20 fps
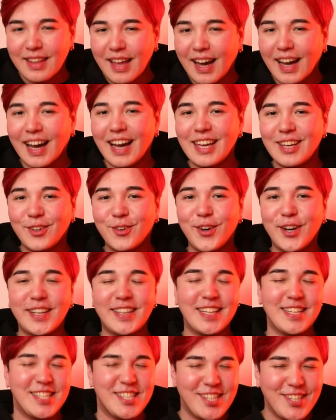高い声
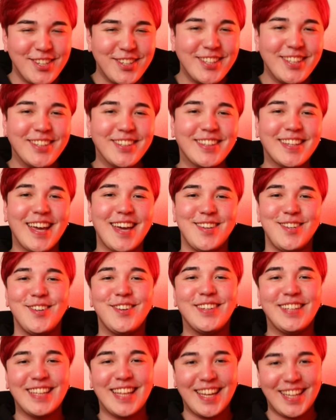で自由に歌えるよ
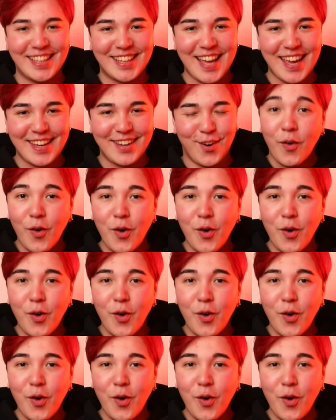うになりたい、